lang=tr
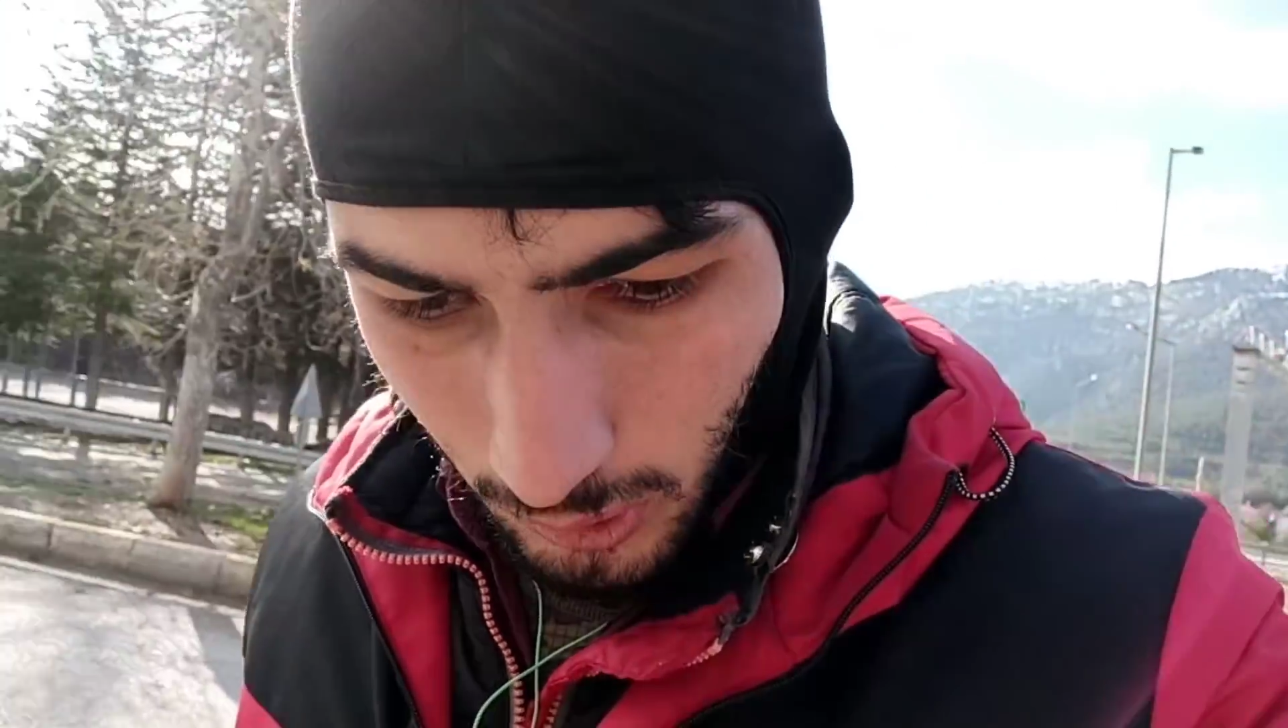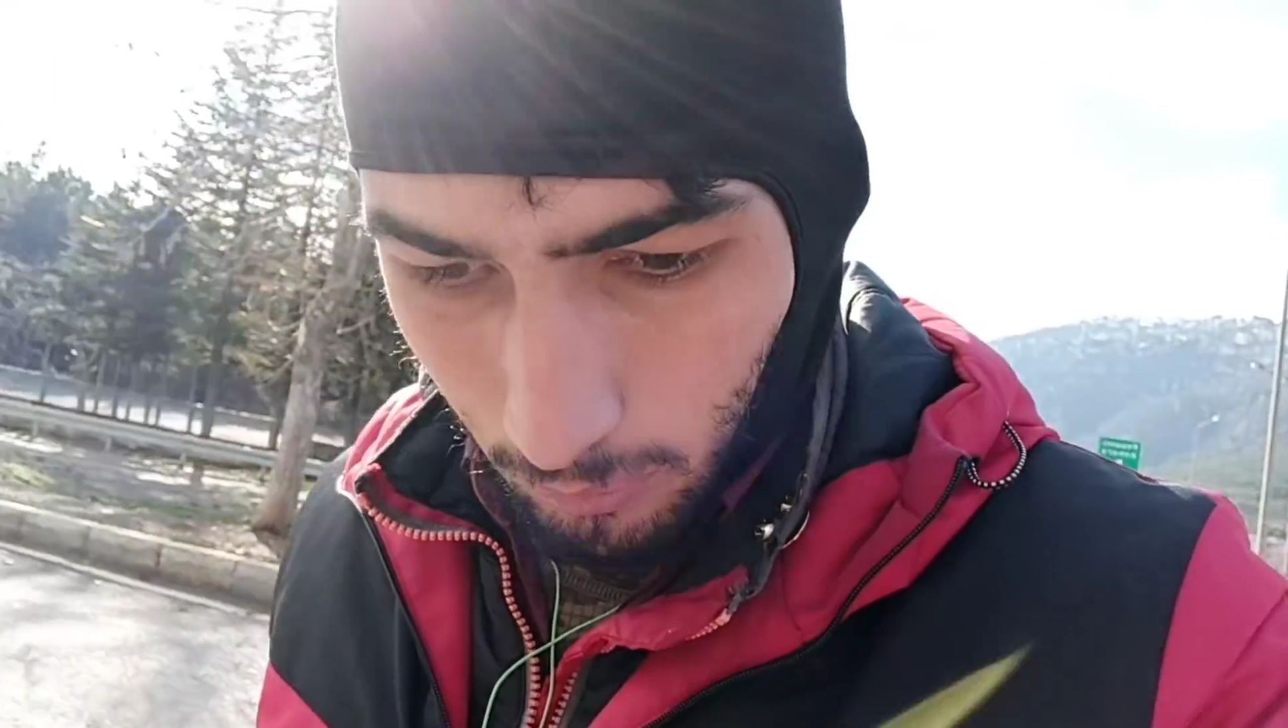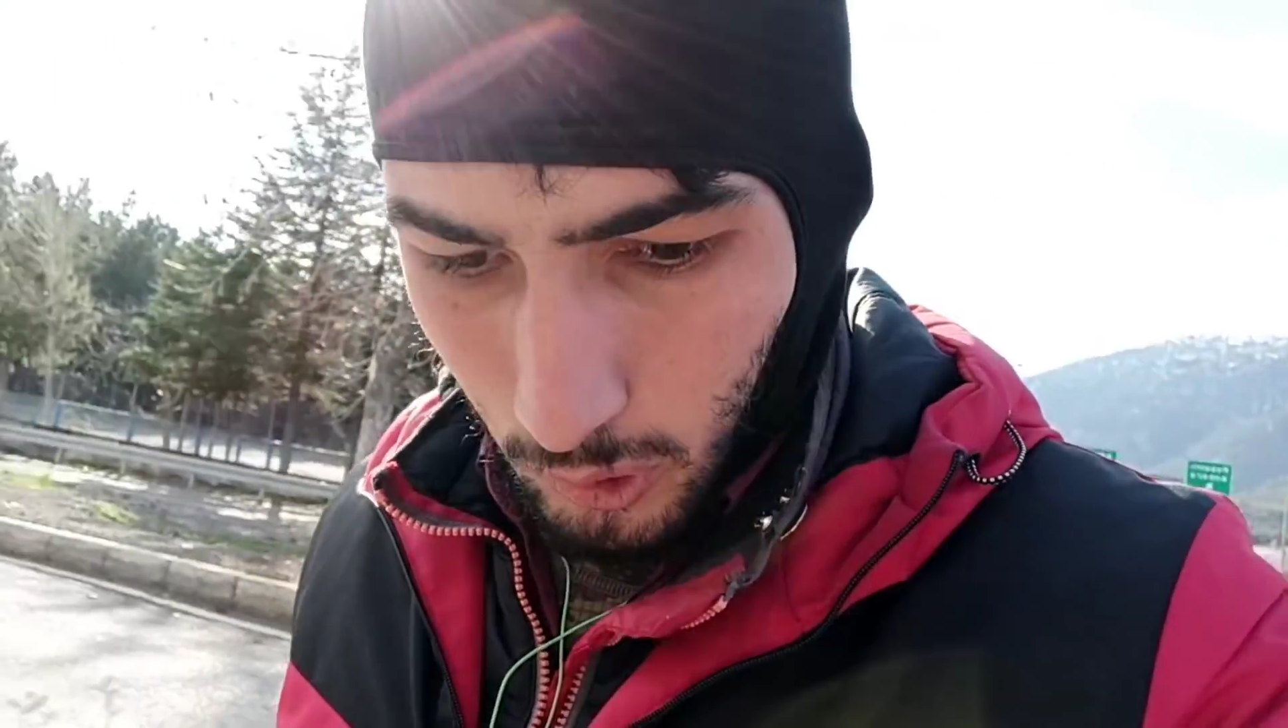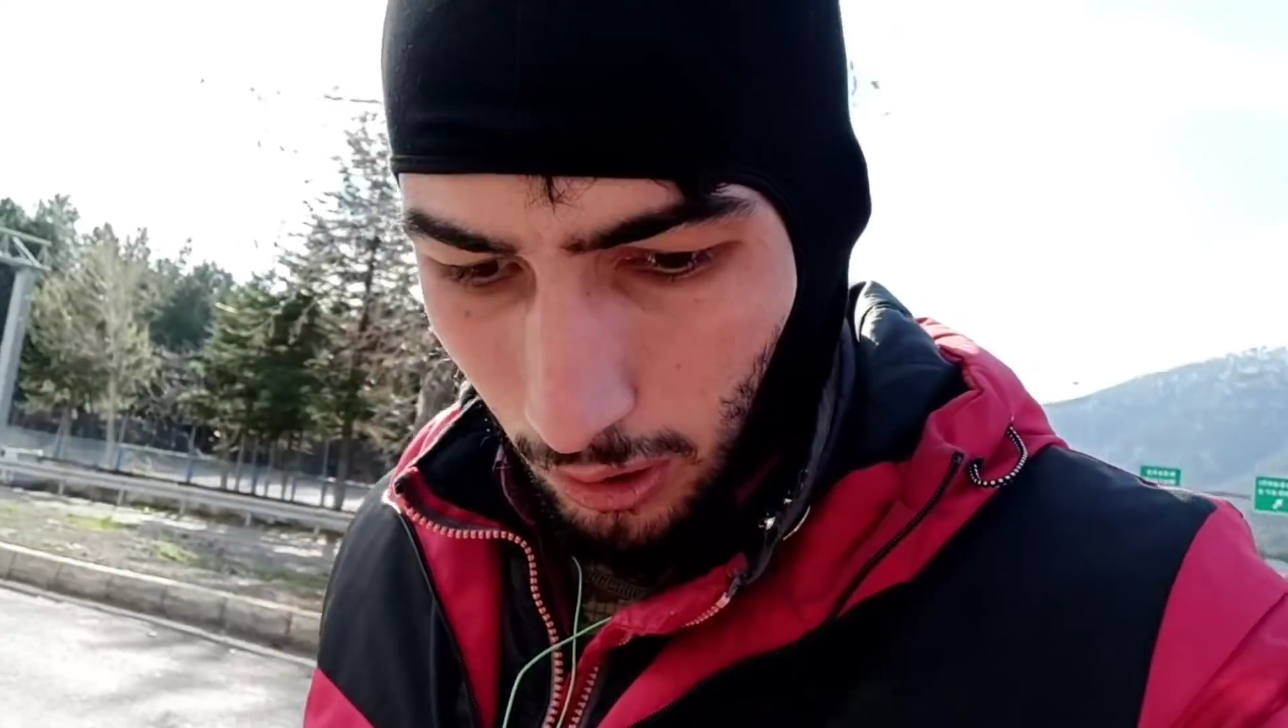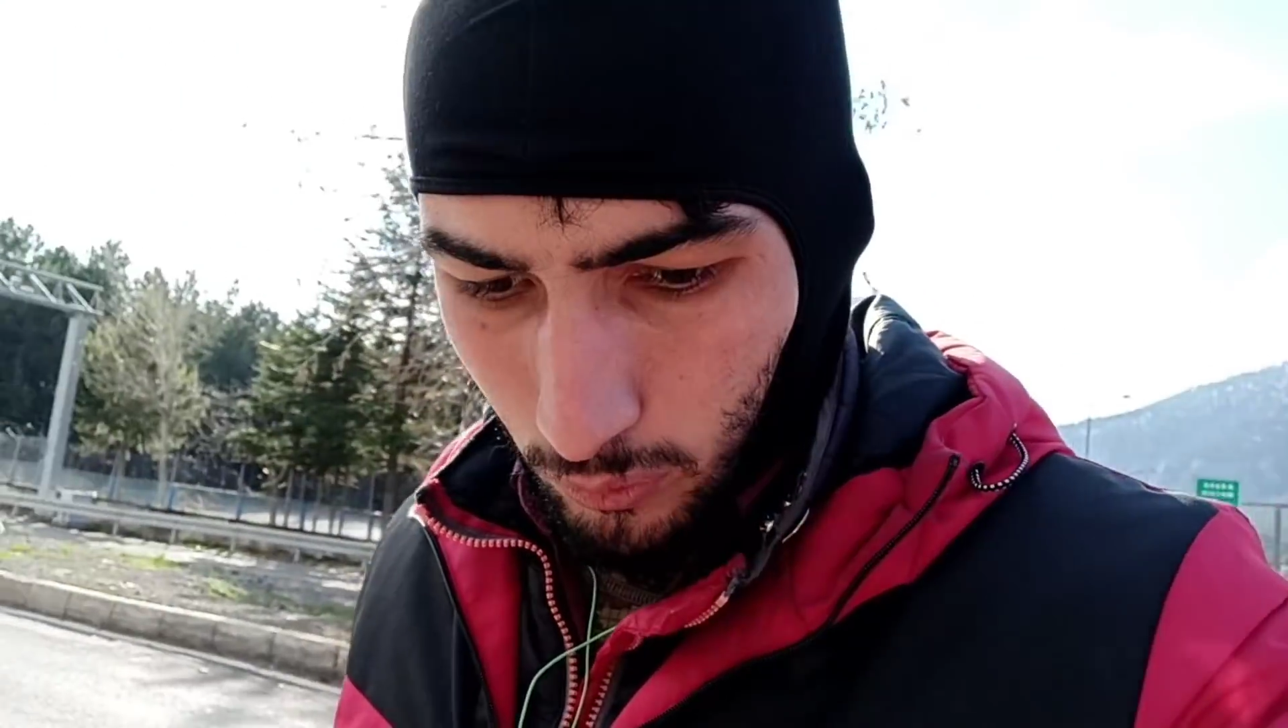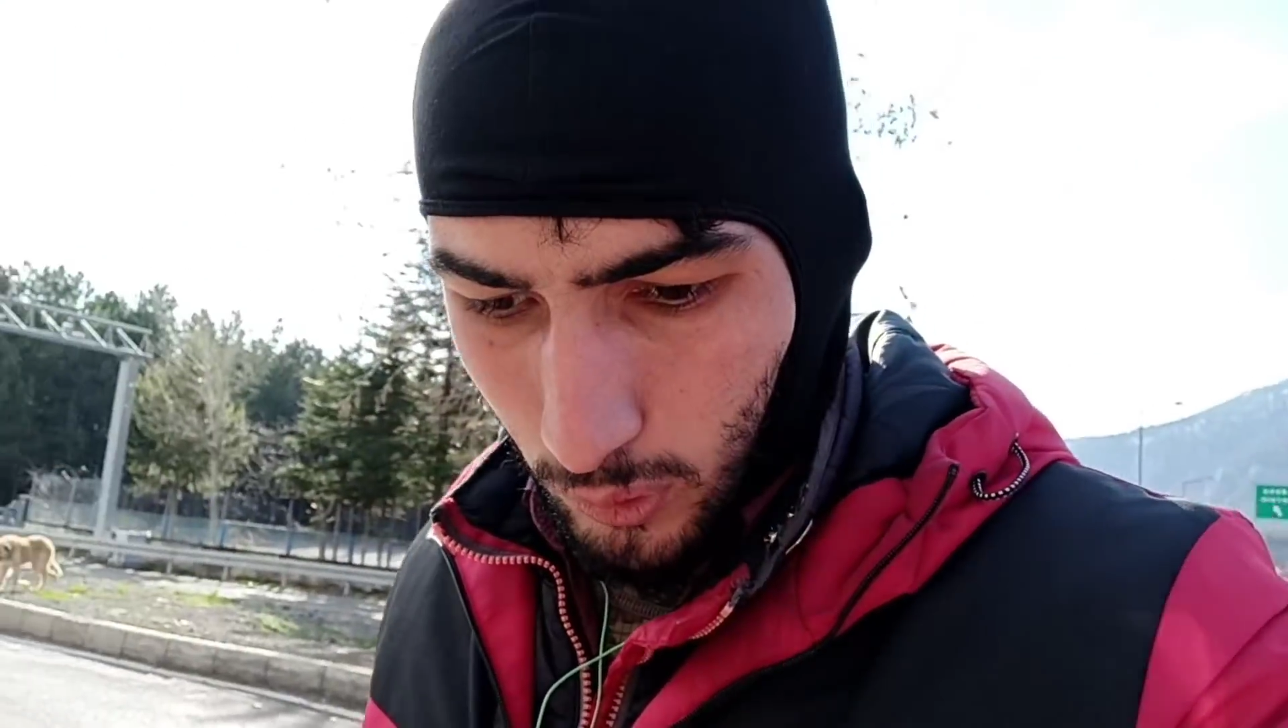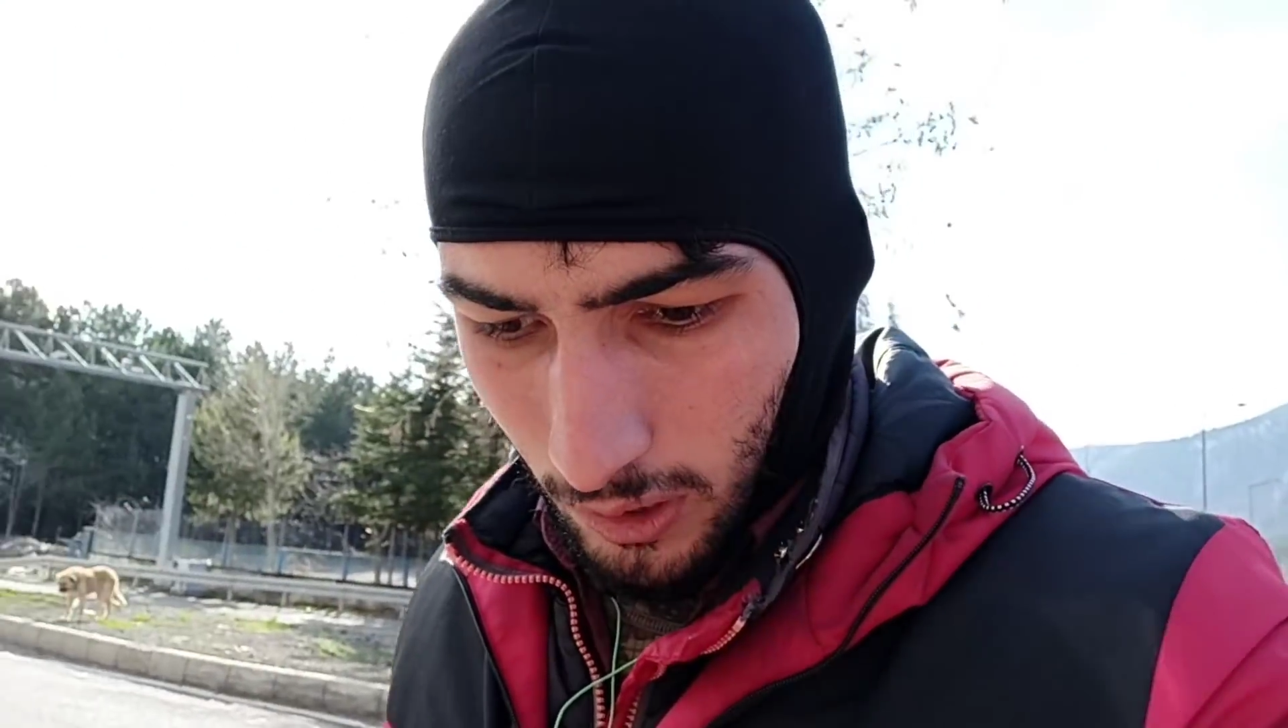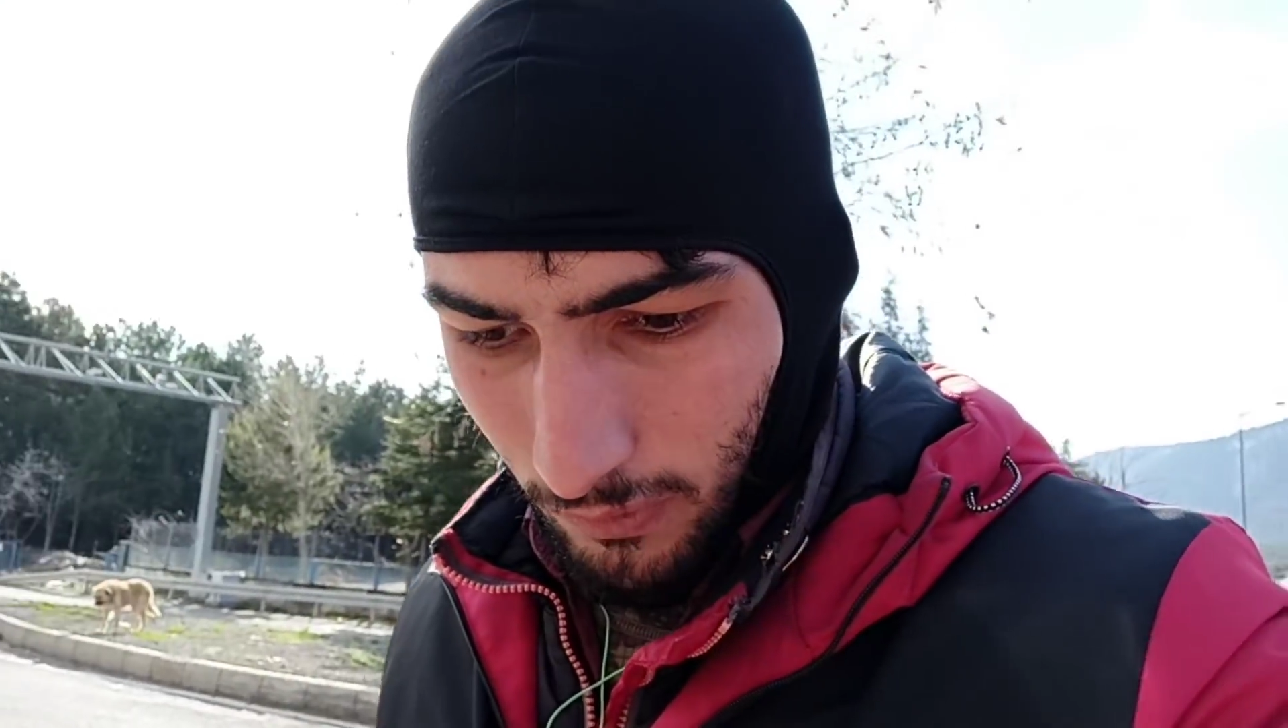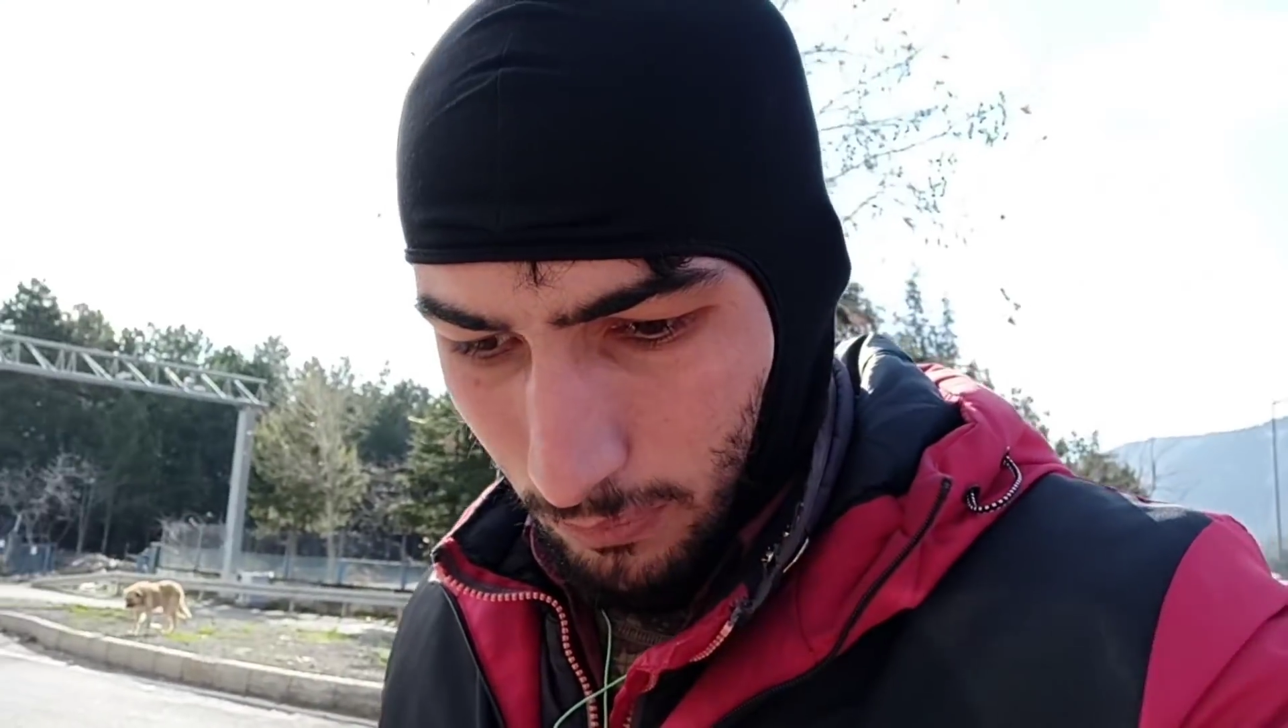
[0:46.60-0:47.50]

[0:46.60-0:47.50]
bu yavrular var.